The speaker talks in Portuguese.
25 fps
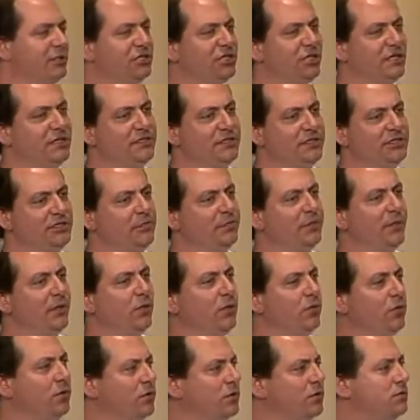já existe
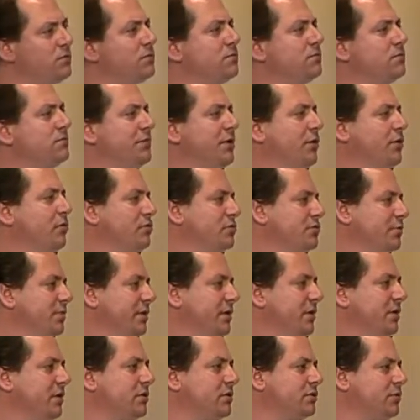pilotos em alguns
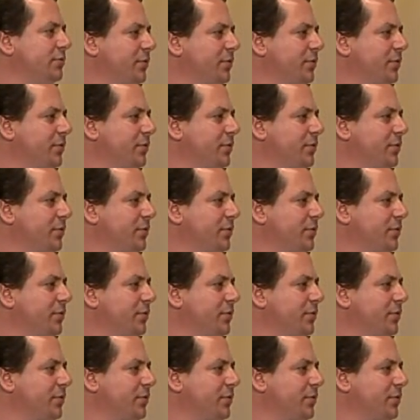bancos,